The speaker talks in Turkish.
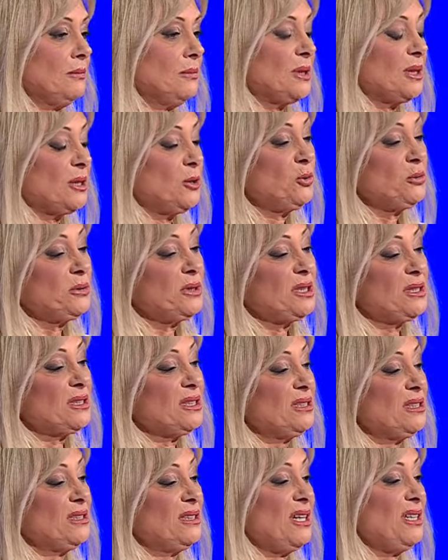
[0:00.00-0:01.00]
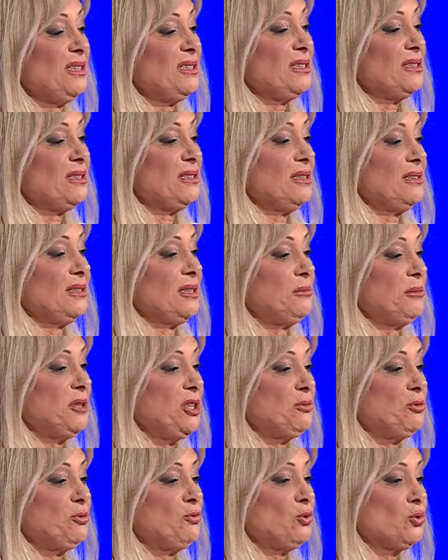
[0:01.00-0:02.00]
Peki yurt dışına giden herkes zaten
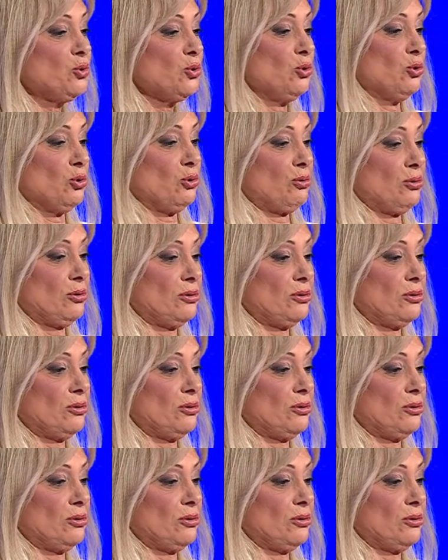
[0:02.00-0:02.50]
mecbur vuruldu.